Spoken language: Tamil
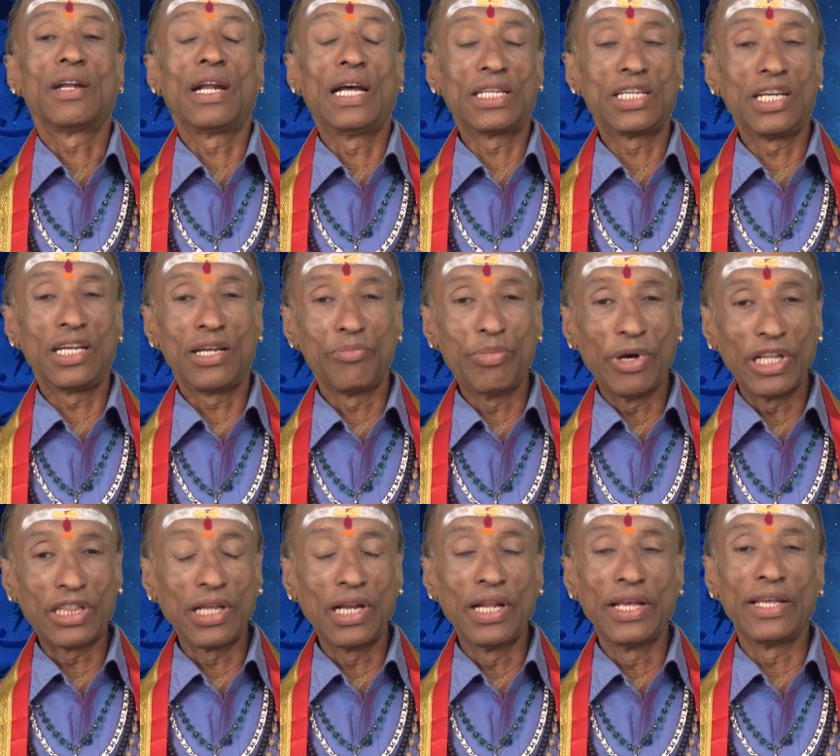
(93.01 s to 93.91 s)
ராசிக்கு
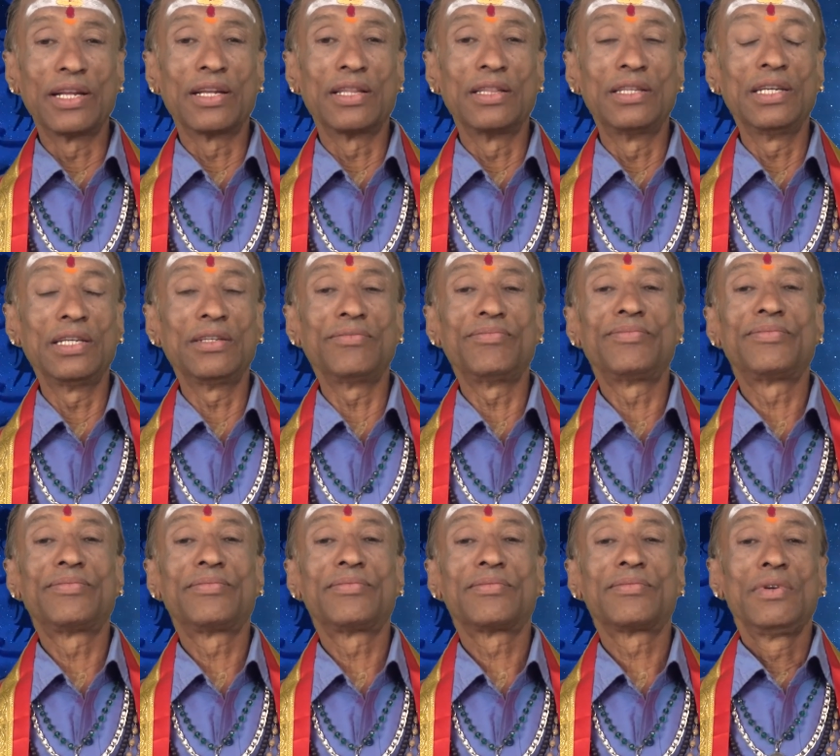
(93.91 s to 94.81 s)
பத்தில் இருந்து
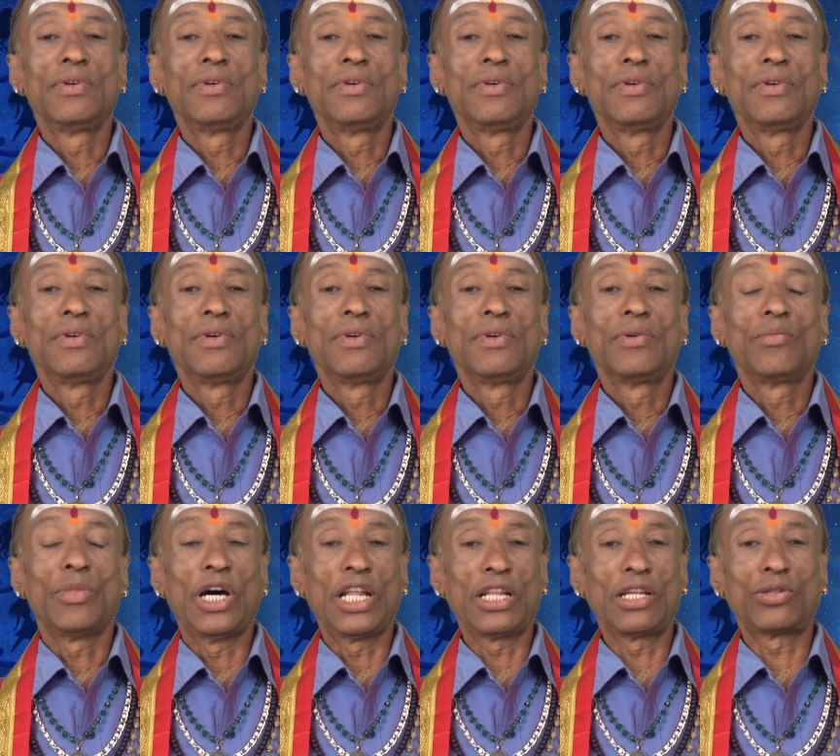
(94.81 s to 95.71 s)

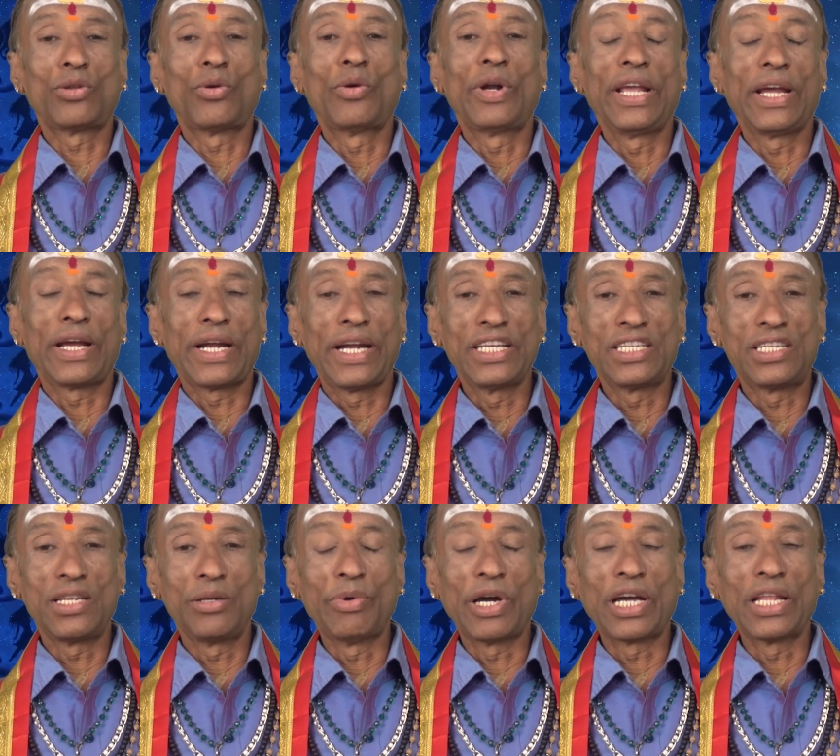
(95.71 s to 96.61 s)
மாதத்தினுடைய
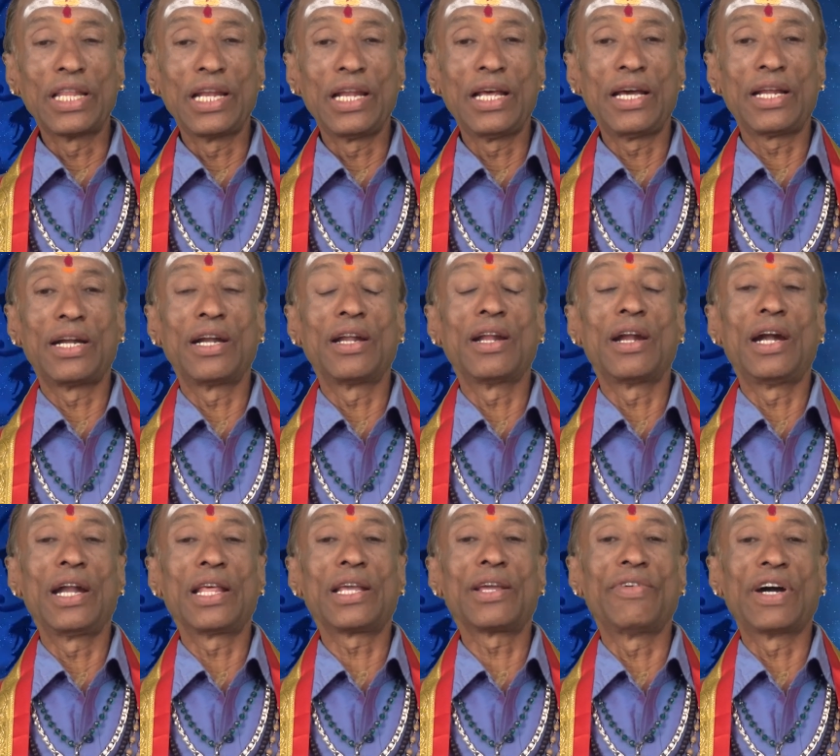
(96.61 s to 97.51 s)
கடைசி பகுதியில் ரெண்டு
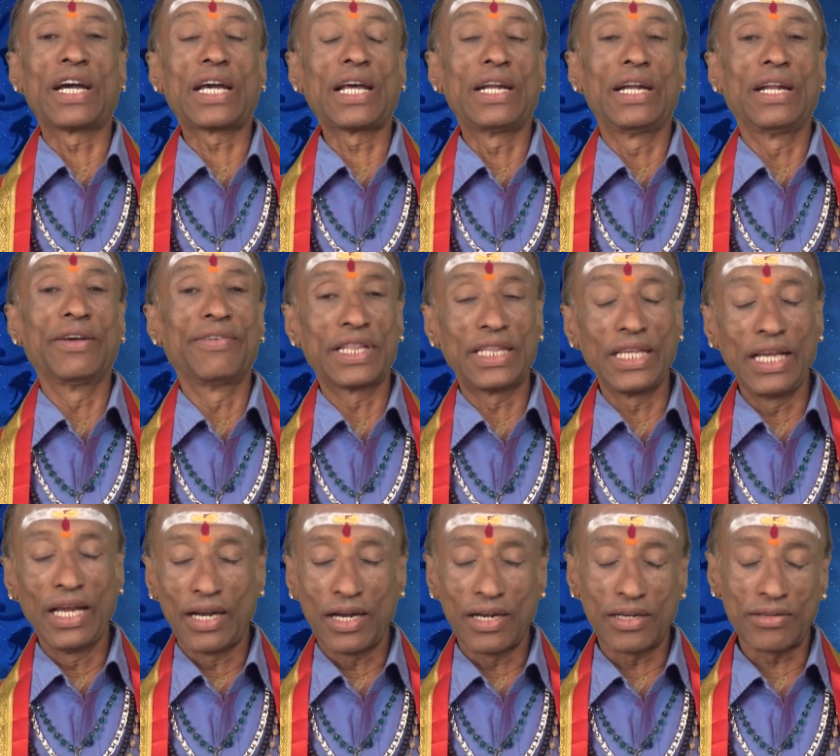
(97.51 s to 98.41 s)
நாளைக்கு வக்கரை நிவர்த்தி
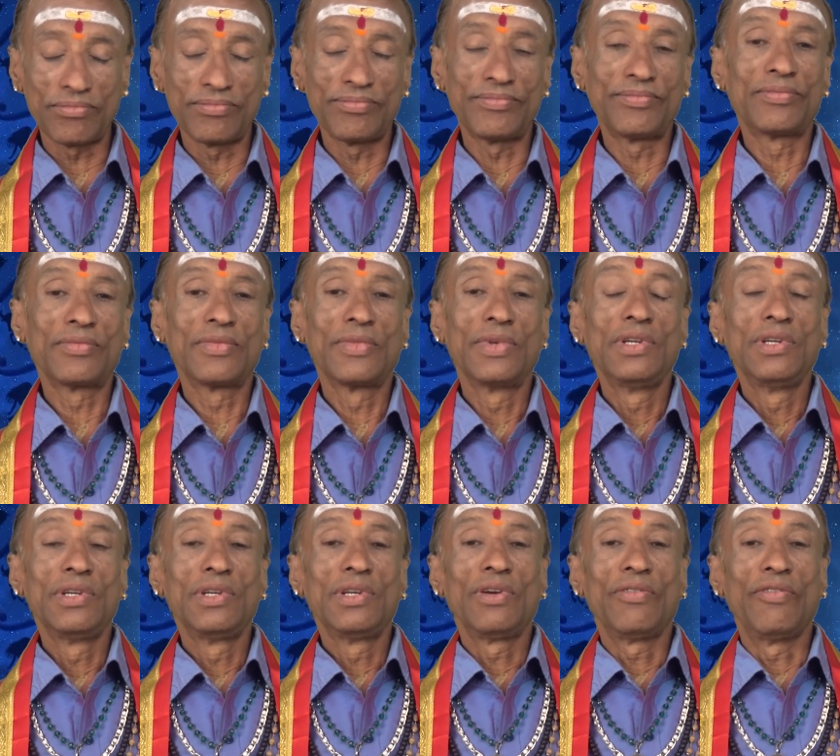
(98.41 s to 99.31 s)
வக்கரை
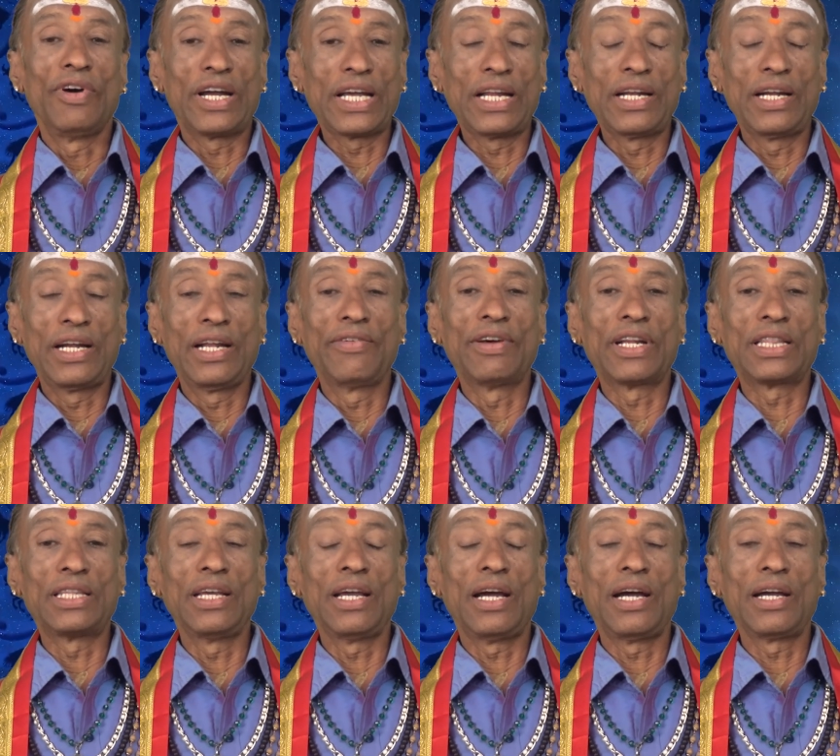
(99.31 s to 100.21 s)
வக்கர
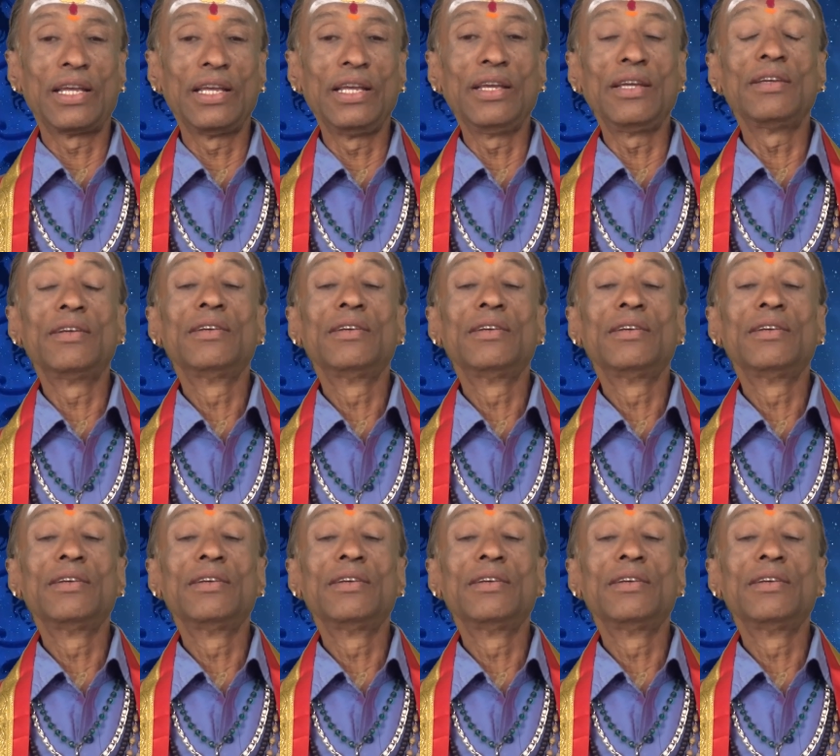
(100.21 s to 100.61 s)
நிவர்த்தியாகி